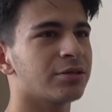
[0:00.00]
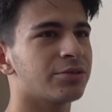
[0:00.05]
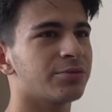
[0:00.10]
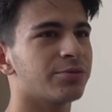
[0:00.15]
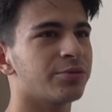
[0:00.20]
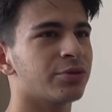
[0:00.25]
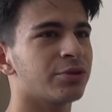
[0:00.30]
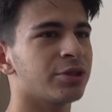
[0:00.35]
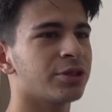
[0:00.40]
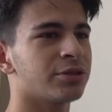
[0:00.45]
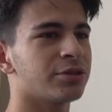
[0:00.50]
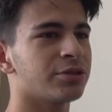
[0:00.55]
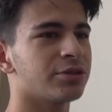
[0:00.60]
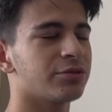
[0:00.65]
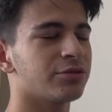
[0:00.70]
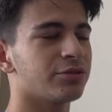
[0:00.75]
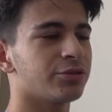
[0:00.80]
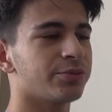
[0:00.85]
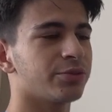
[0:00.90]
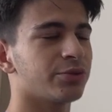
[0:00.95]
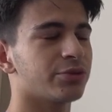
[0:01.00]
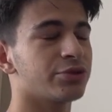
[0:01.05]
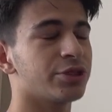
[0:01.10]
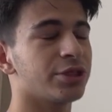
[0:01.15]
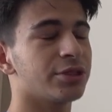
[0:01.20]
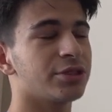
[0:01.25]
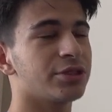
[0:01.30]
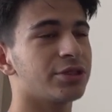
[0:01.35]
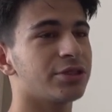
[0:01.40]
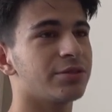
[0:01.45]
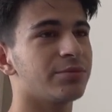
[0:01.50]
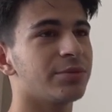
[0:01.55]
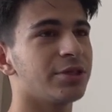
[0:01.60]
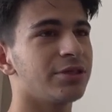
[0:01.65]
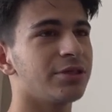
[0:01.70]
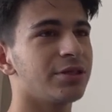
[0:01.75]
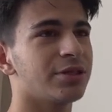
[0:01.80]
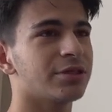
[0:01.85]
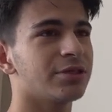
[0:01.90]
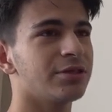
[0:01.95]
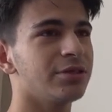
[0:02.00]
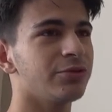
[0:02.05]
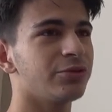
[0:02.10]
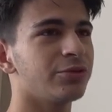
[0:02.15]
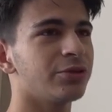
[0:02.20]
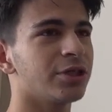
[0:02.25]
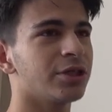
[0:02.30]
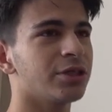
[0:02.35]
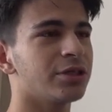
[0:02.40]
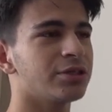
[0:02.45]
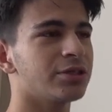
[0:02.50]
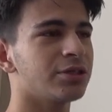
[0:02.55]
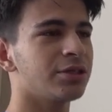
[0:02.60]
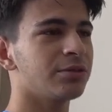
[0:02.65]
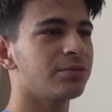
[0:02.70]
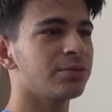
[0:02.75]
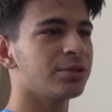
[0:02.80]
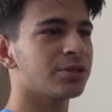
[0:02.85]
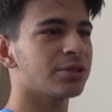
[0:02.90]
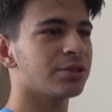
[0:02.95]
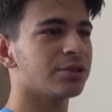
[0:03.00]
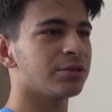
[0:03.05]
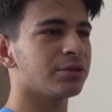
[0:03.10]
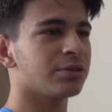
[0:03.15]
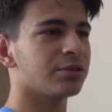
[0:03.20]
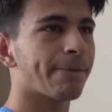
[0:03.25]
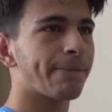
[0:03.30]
spor yetiş sporcu yetiştirmeliler ki önüne geçilebilsin.